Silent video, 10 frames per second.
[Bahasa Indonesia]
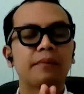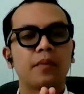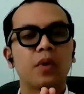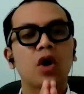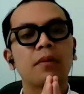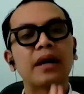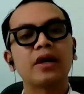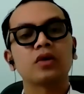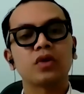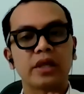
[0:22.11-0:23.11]

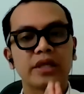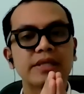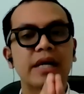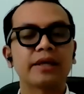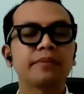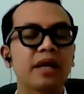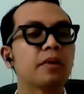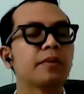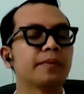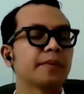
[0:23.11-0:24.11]
menghormati otoritas hakim dalam
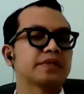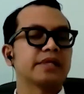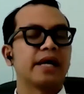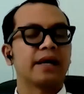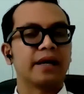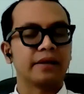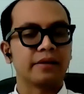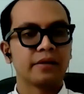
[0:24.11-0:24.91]
memimpin persidangan